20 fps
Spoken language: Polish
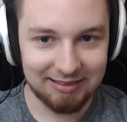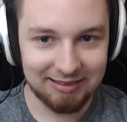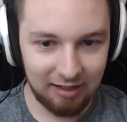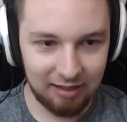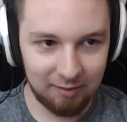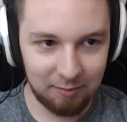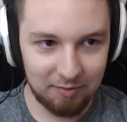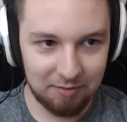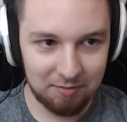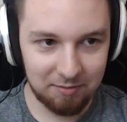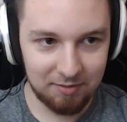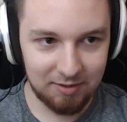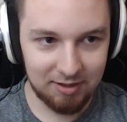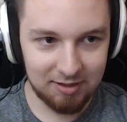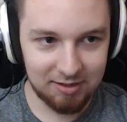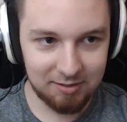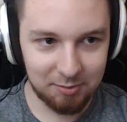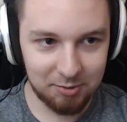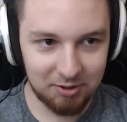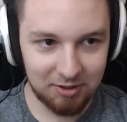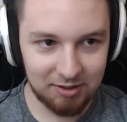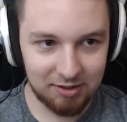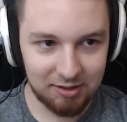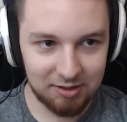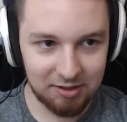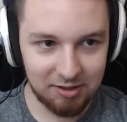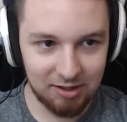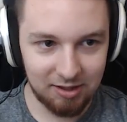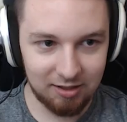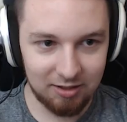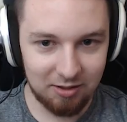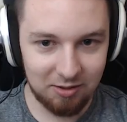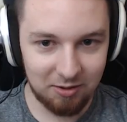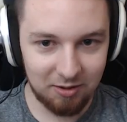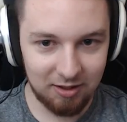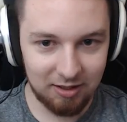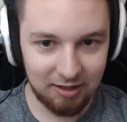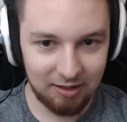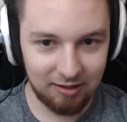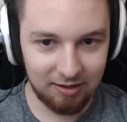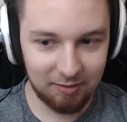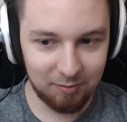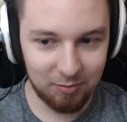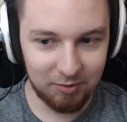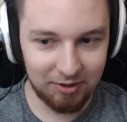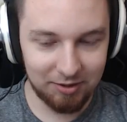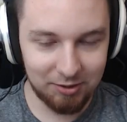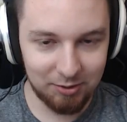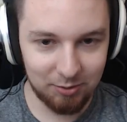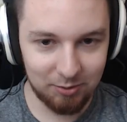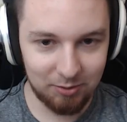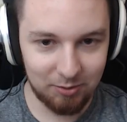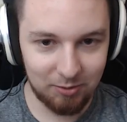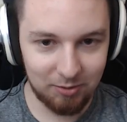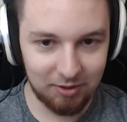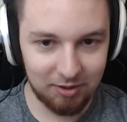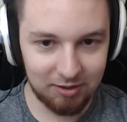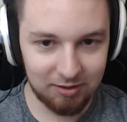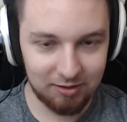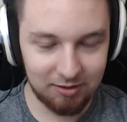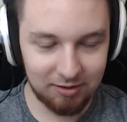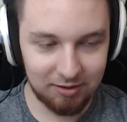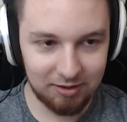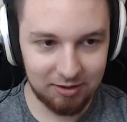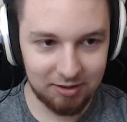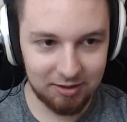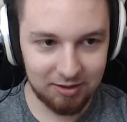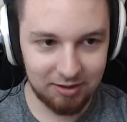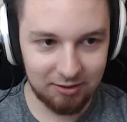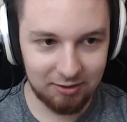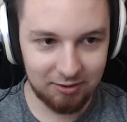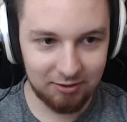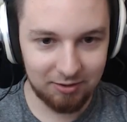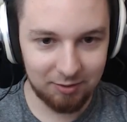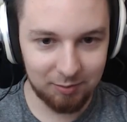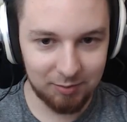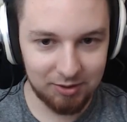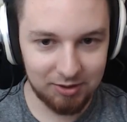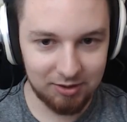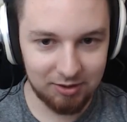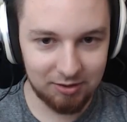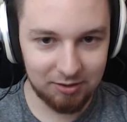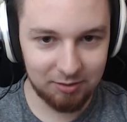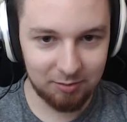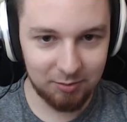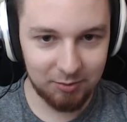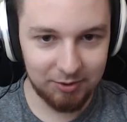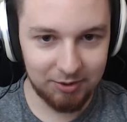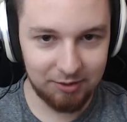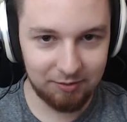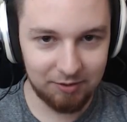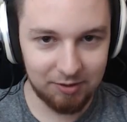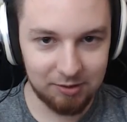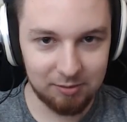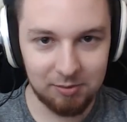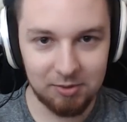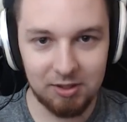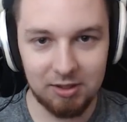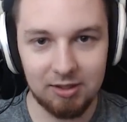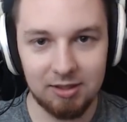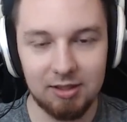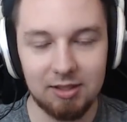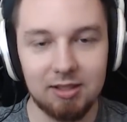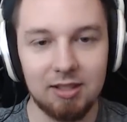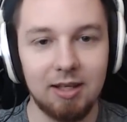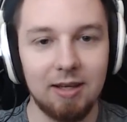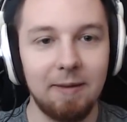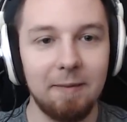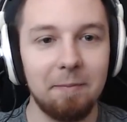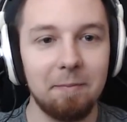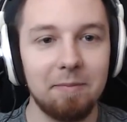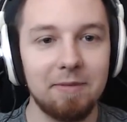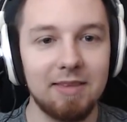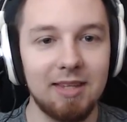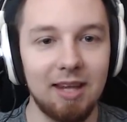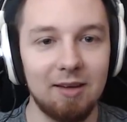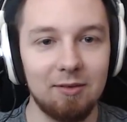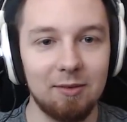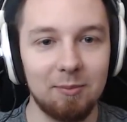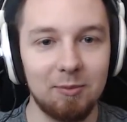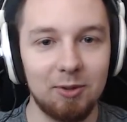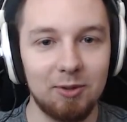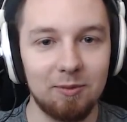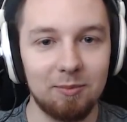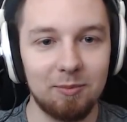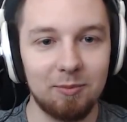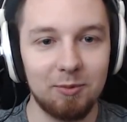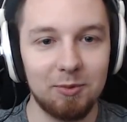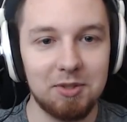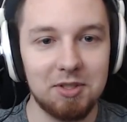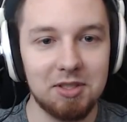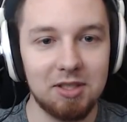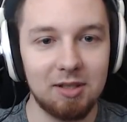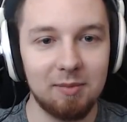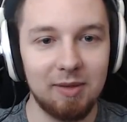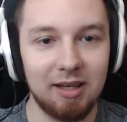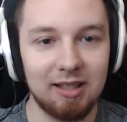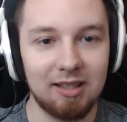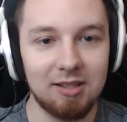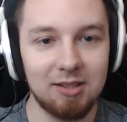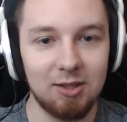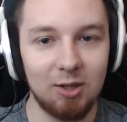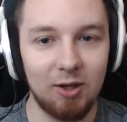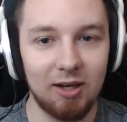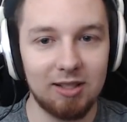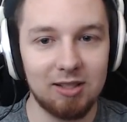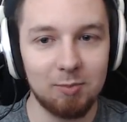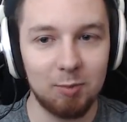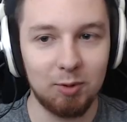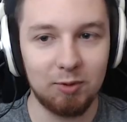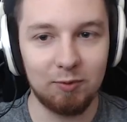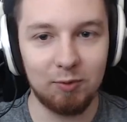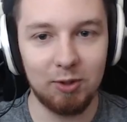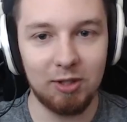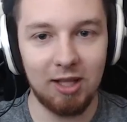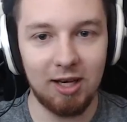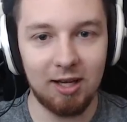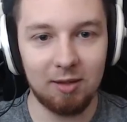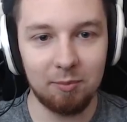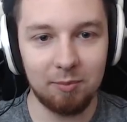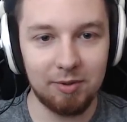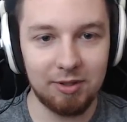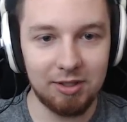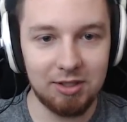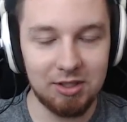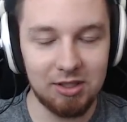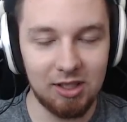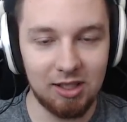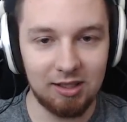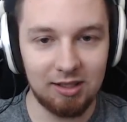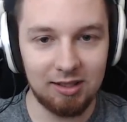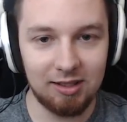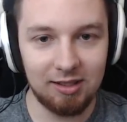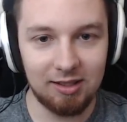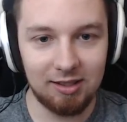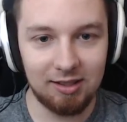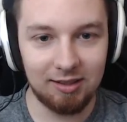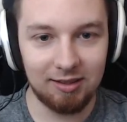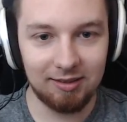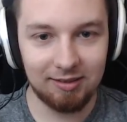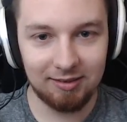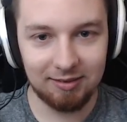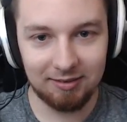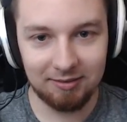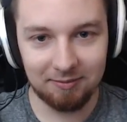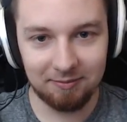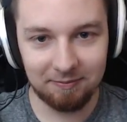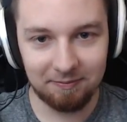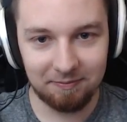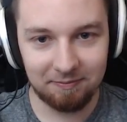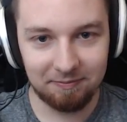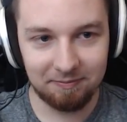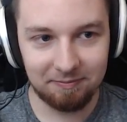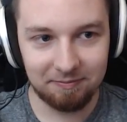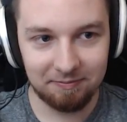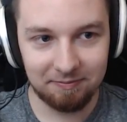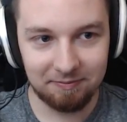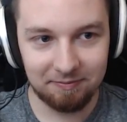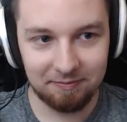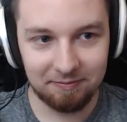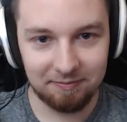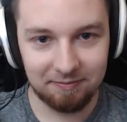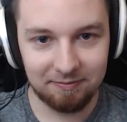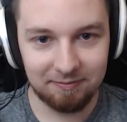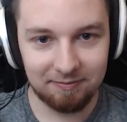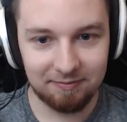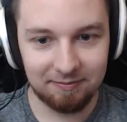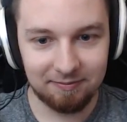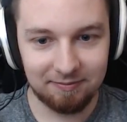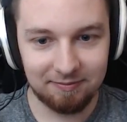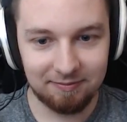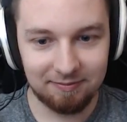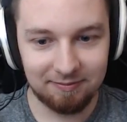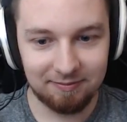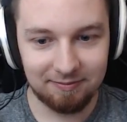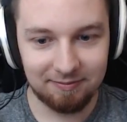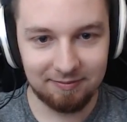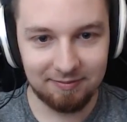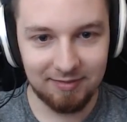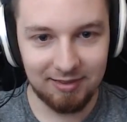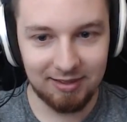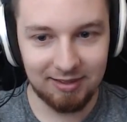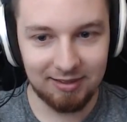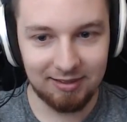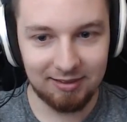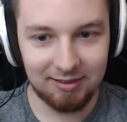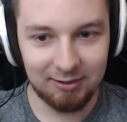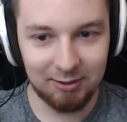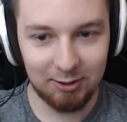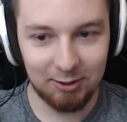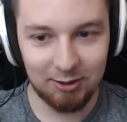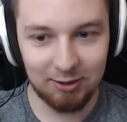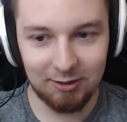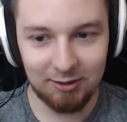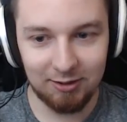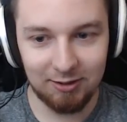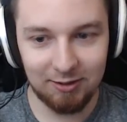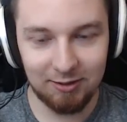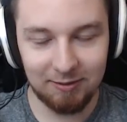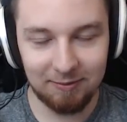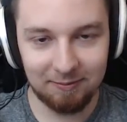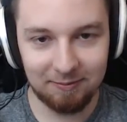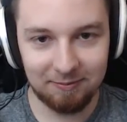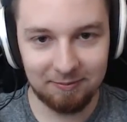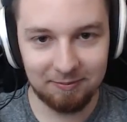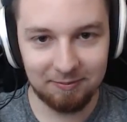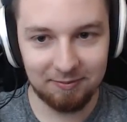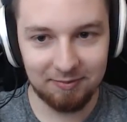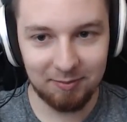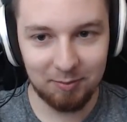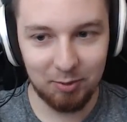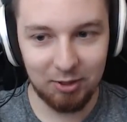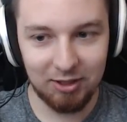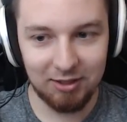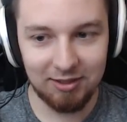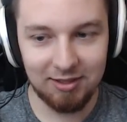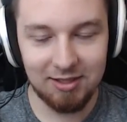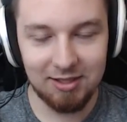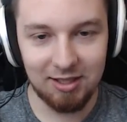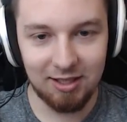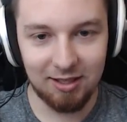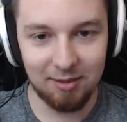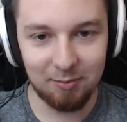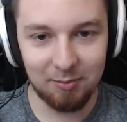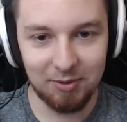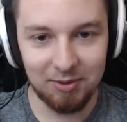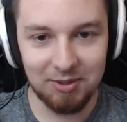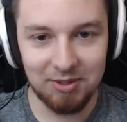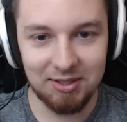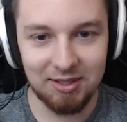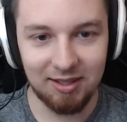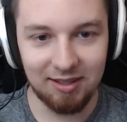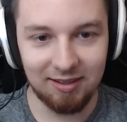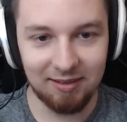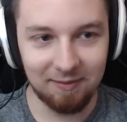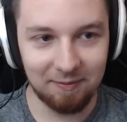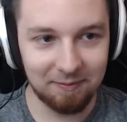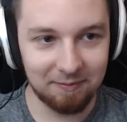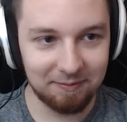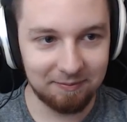Nie wiem, ja bym teraz na przykład szedł trochę i poleciał od drugiej, chociaż nie, no to nie ma sensu, bo oni nie wiedzą gdzie jesteś. Nie wiem, no musisz chyba jakiś dojazd, podwójne rampy i ściany i... Przecież ja nie umiem, tak? No, no to pojedyncze rampy i ściany.